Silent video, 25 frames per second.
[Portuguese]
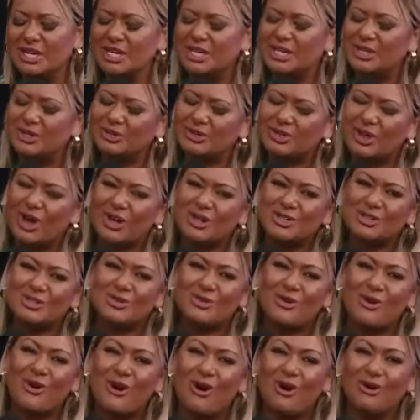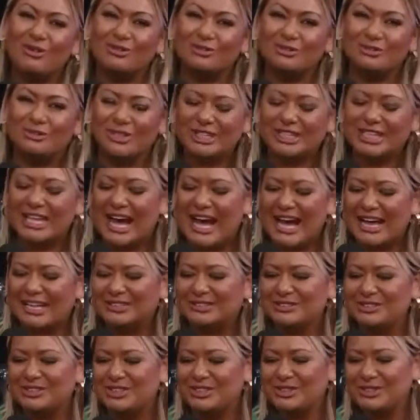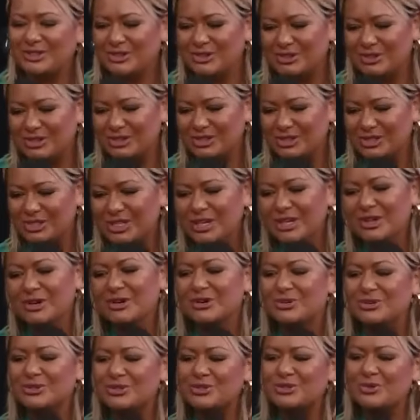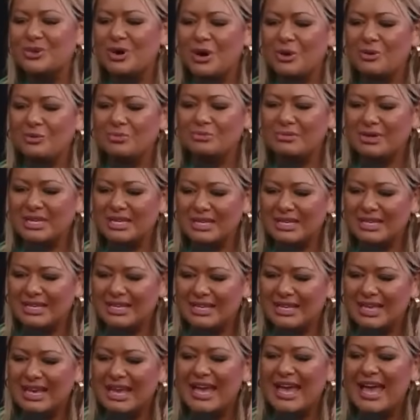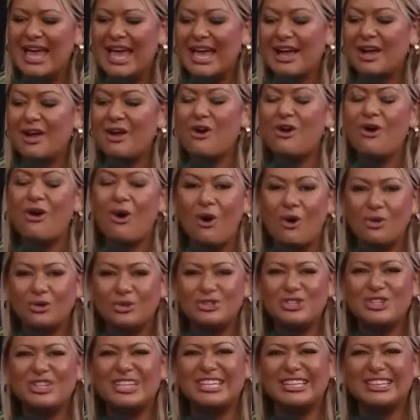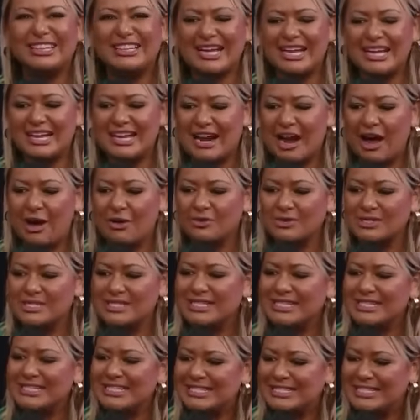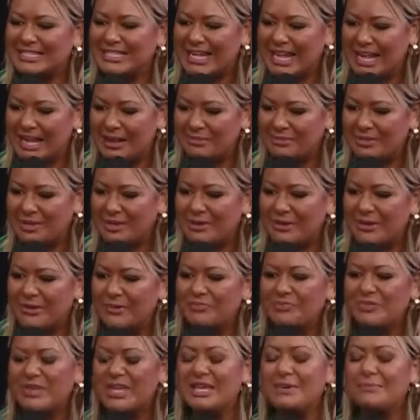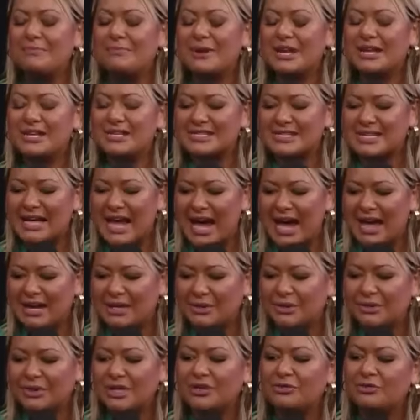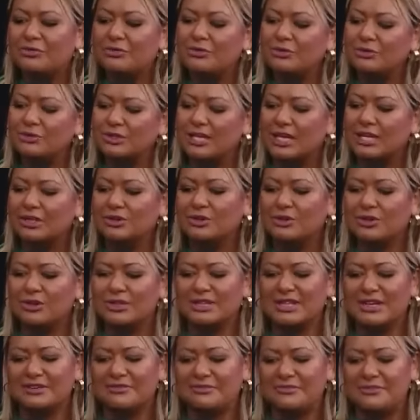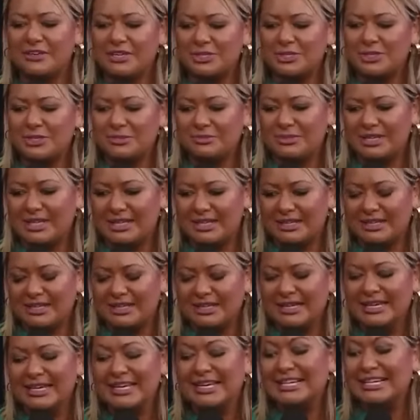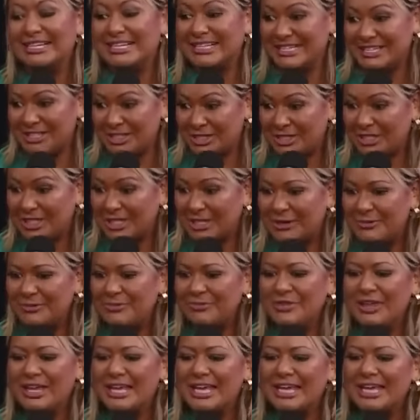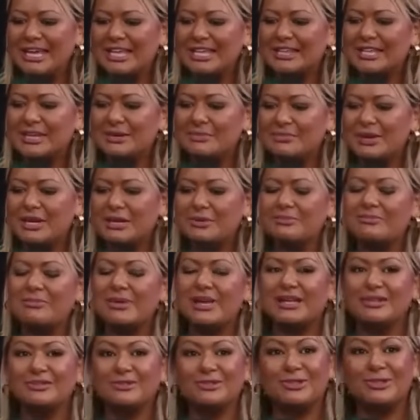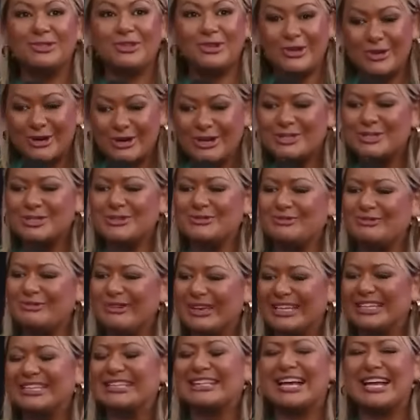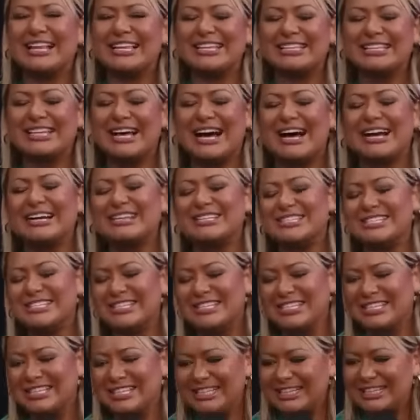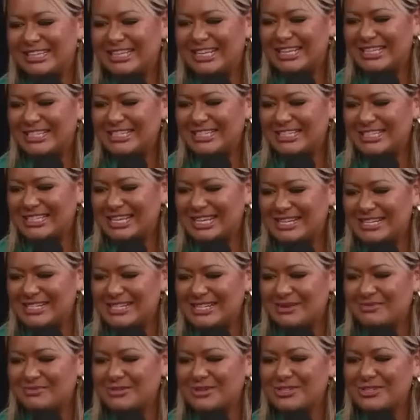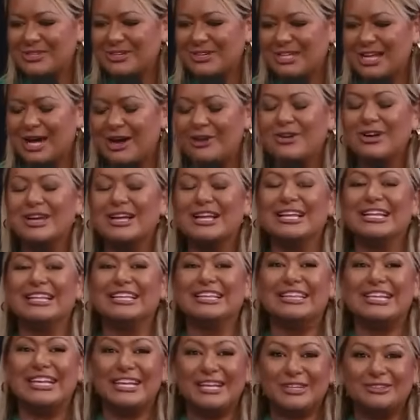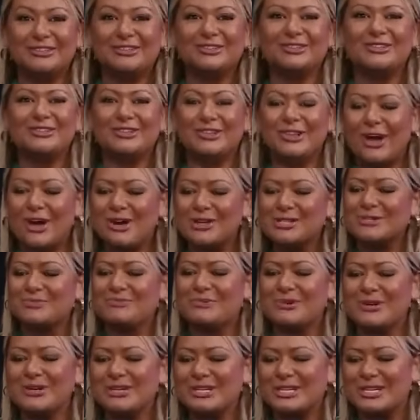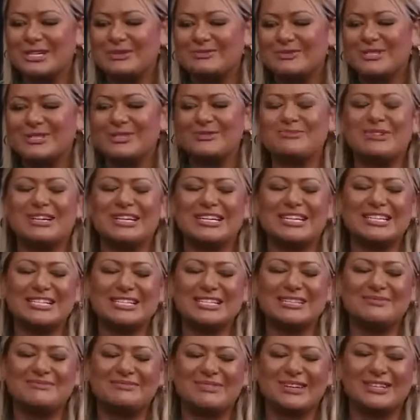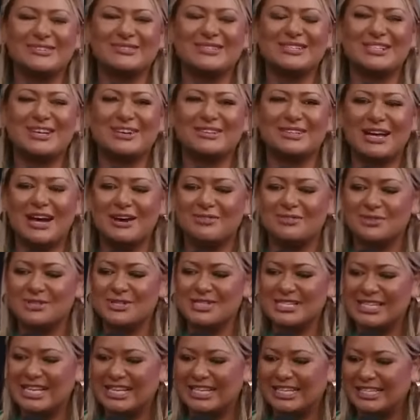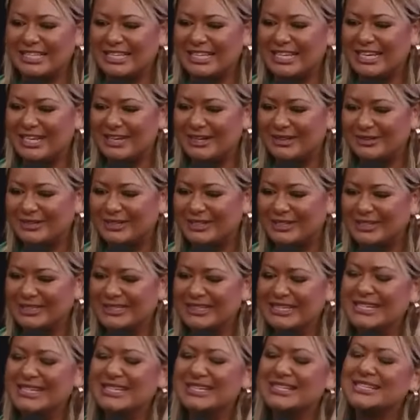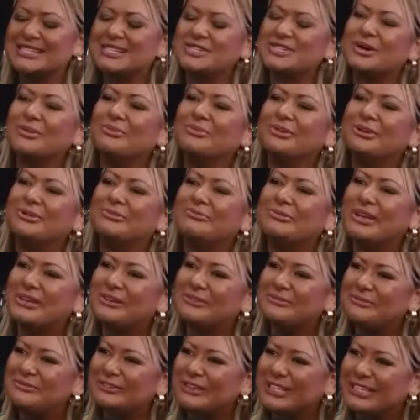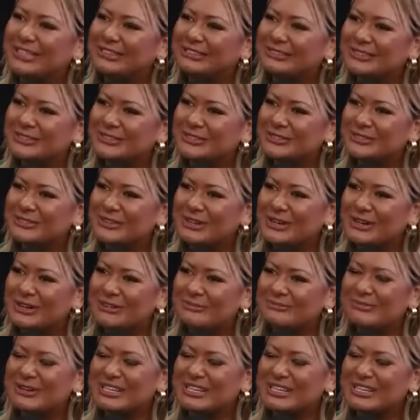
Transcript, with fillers: E o nosso convidado de hoje, o João Mick é coach integral sistêmico, empresário e fundador da Mick, cristão e também mentor de mentalidade e inteligência emocional dentro do nosso programa de emagrecimento saudável sem neura. Seja muito bem-vindo, João.